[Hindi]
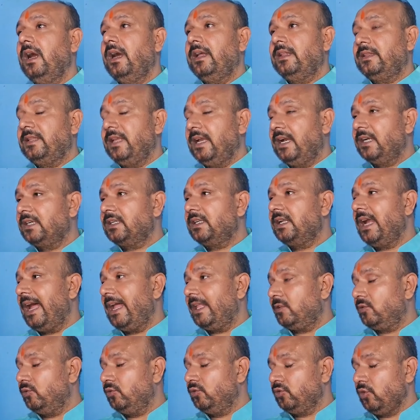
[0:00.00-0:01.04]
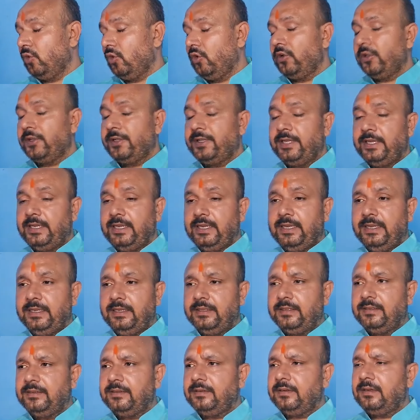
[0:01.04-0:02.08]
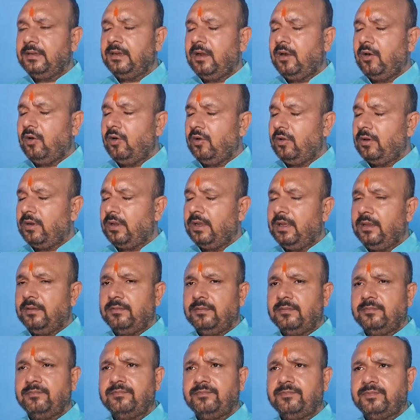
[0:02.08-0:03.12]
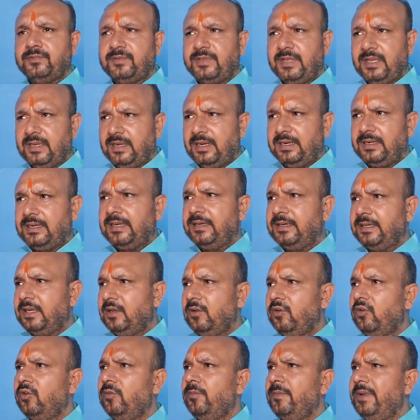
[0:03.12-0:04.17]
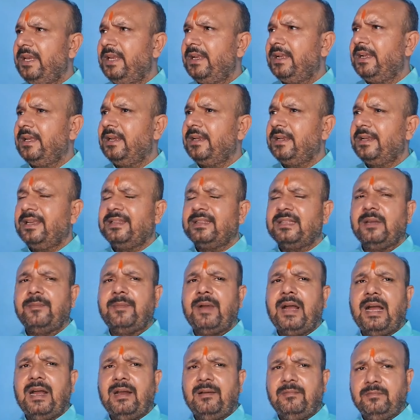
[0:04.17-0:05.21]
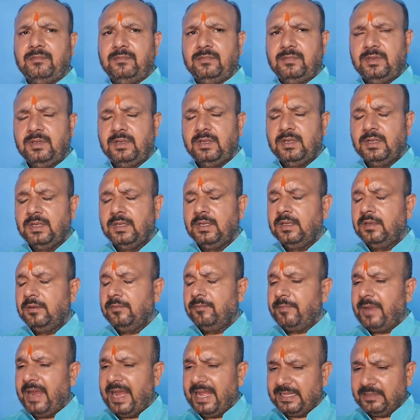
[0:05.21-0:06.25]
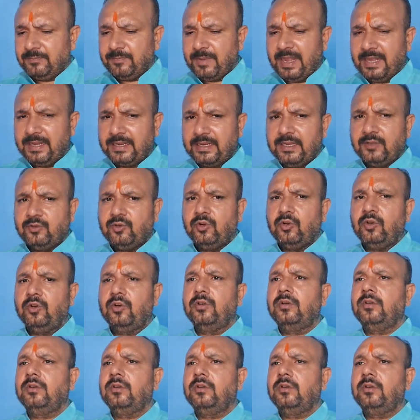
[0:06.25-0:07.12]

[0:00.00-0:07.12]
अध्यक्ष आशुतोष जी और संगठन के लोग मिलकर के तमाम भाजपा के जो